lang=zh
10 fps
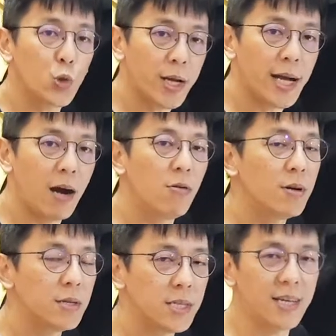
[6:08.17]
最高
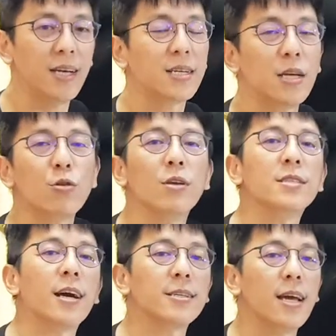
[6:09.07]
也可以跟原
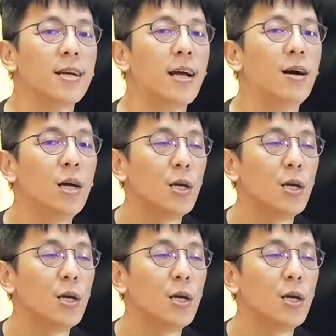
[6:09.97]
厂一样高，